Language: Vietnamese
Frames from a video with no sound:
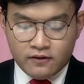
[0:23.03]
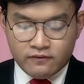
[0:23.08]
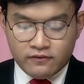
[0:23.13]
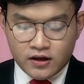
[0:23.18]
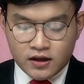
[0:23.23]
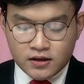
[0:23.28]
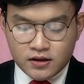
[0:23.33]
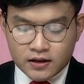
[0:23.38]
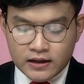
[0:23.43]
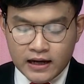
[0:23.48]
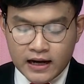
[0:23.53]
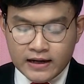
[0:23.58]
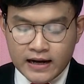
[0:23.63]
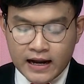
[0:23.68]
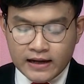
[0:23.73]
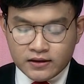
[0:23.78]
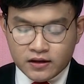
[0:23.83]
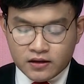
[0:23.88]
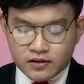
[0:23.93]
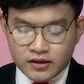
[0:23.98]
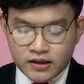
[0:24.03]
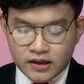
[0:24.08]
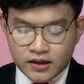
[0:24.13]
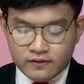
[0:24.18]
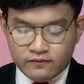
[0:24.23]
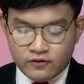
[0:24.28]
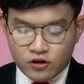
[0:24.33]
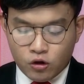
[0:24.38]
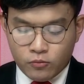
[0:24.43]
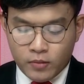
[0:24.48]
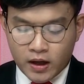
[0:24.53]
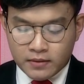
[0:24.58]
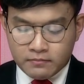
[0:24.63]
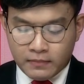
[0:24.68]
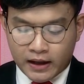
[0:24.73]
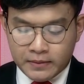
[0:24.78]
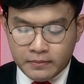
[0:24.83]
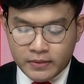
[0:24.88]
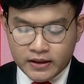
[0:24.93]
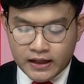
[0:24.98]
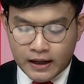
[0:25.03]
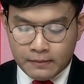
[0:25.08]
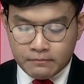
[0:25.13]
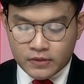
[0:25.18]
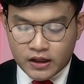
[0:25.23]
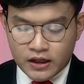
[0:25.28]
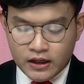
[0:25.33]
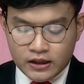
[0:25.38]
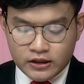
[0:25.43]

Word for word: vừa được lát đá tự nhiên với độ bền 70 năm,